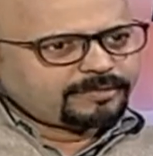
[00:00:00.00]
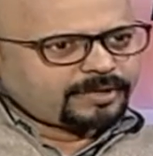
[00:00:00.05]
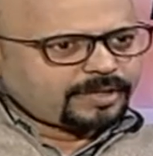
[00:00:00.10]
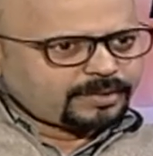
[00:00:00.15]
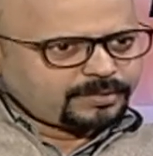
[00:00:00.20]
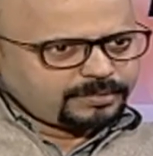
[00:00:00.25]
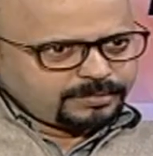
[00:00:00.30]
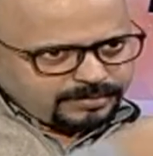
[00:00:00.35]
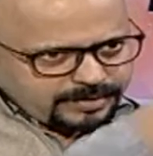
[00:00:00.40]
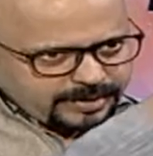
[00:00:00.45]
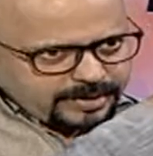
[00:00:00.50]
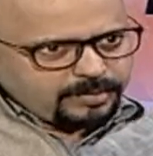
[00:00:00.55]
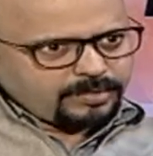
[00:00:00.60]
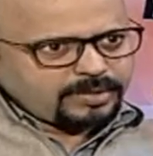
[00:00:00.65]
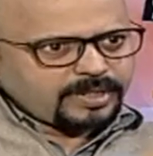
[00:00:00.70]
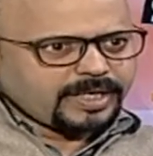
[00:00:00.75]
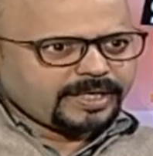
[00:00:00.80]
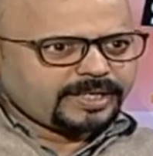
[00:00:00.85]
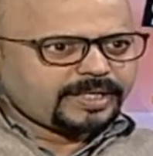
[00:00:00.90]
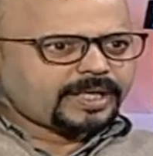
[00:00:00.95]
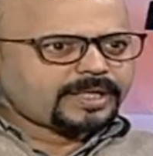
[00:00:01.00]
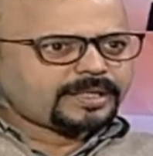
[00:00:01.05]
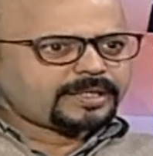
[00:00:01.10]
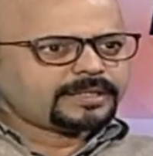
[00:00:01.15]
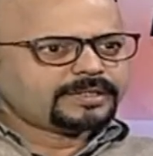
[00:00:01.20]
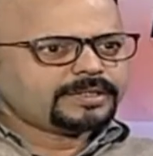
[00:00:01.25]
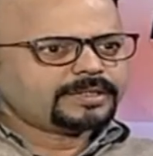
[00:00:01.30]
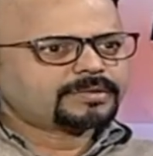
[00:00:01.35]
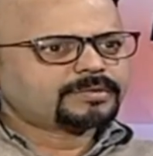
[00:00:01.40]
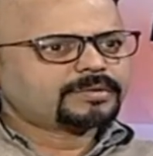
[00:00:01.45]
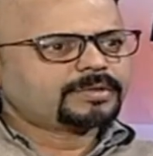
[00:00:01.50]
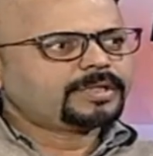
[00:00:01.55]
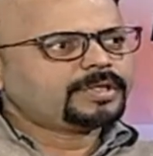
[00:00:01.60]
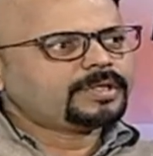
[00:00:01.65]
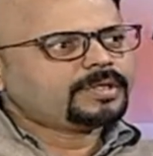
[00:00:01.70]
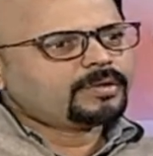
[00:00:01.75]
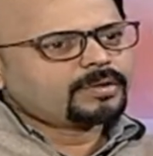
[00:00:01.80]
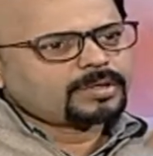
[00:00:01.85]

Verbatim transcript: వరకు రైట్ ఒక హైరార్కి తీసుకోండి